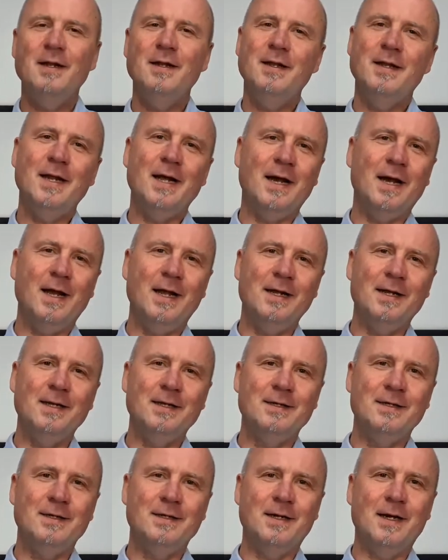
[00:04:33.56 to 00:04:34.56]
Der
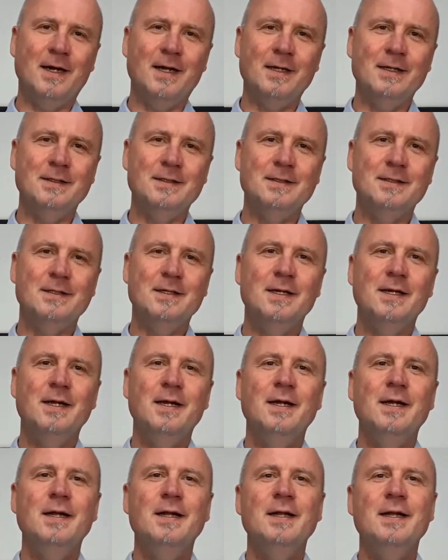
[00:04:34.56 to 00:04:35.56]
Heilige Geist,
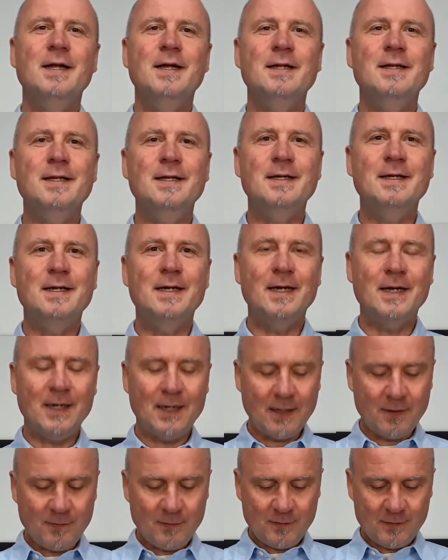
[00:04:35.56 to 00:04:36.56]
der die
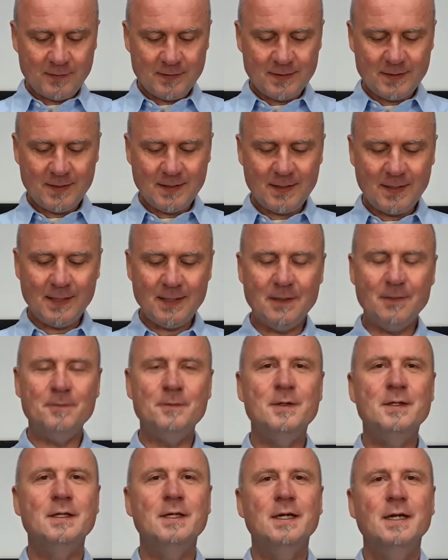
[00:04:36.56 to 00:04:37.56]
Kraft
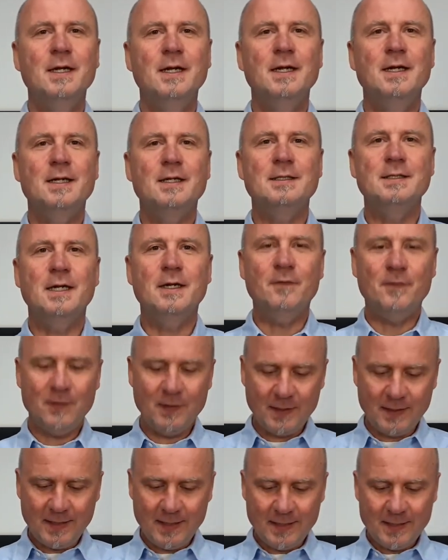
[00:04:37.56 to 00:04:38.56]
gibt, das
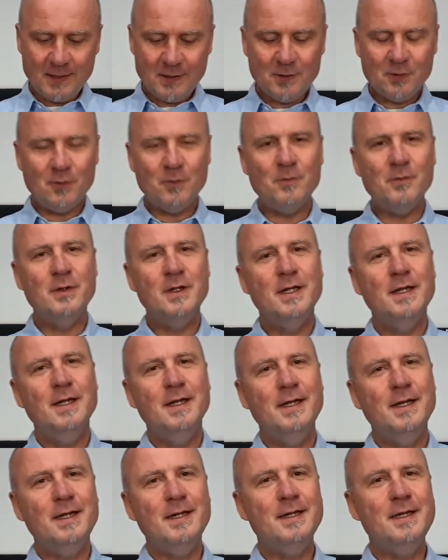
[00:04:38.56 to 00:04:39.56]
Evangelium
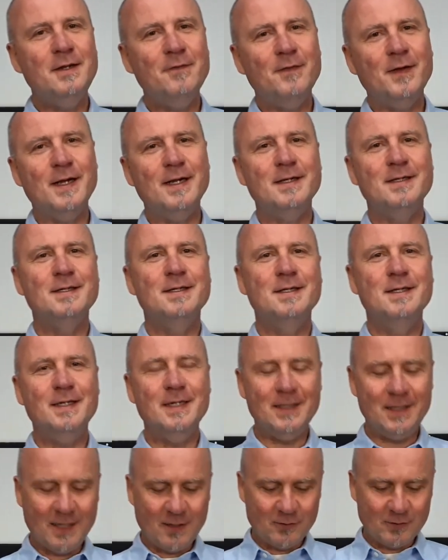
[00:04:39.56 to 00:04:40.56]
in die Welt
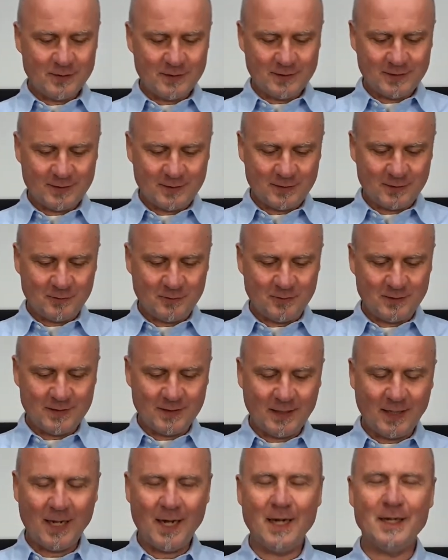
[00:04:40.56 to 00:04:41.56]

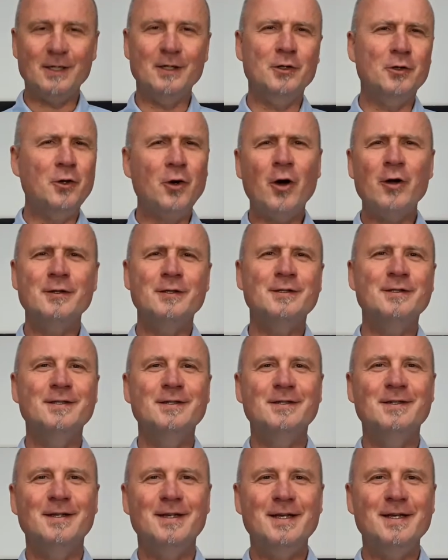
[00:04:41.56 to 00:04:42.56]
hinauszutragen.
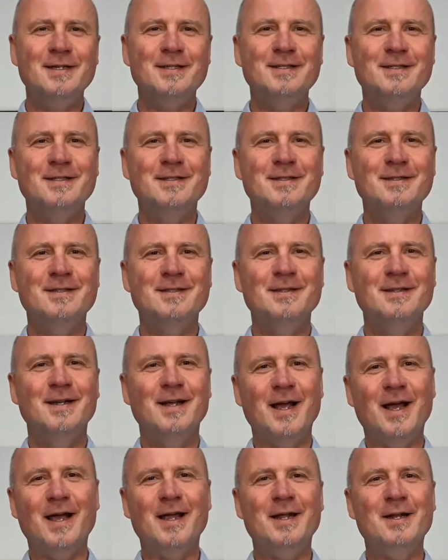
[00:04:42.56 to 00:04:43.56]
Gott ist
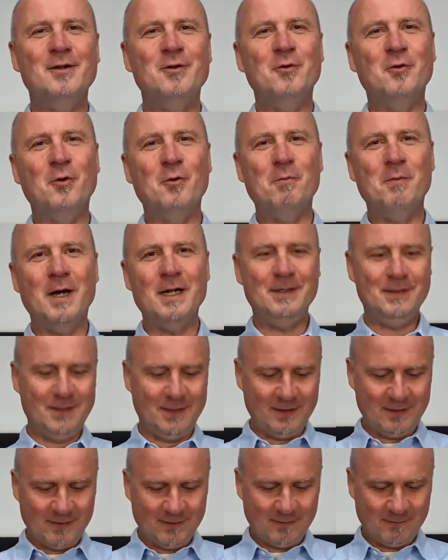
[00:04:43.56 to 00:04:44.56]
ein
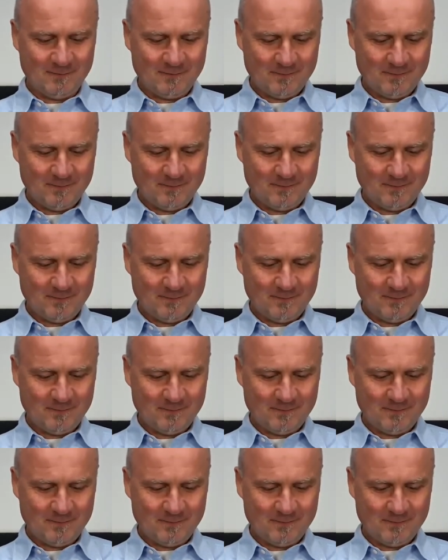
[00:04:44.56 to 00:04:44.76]
Romantiker.